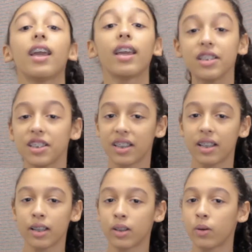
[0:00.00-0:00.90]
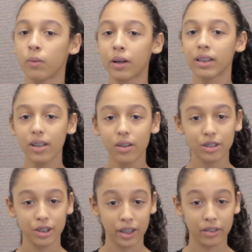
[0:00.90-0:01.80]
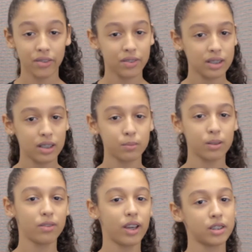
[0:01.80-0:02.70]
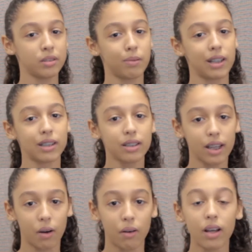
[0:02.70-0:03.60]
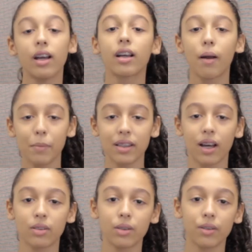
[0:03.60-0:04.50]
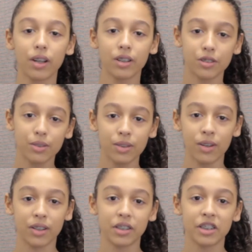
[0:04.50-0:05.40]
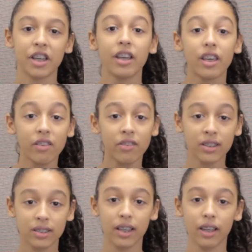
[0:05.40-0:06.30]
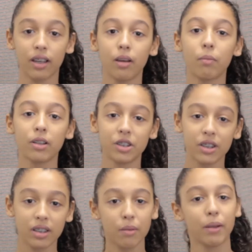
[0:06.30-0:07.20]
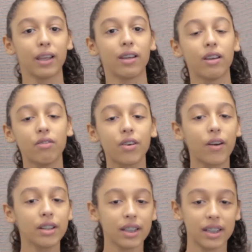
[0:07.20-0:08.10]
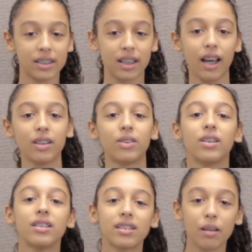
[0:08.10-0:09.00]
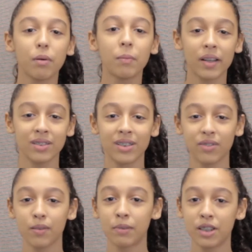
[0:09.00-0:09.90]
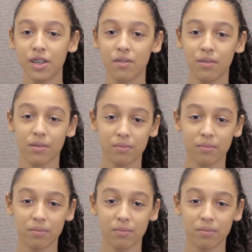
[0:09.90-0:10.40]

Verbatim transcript: Em janeiro, o Padre Rogério vai fazer uma viagem para Natal, capital do Rio Grande do Norte. E você pode ir também. Ficou interessado? Saiba mais no informativo.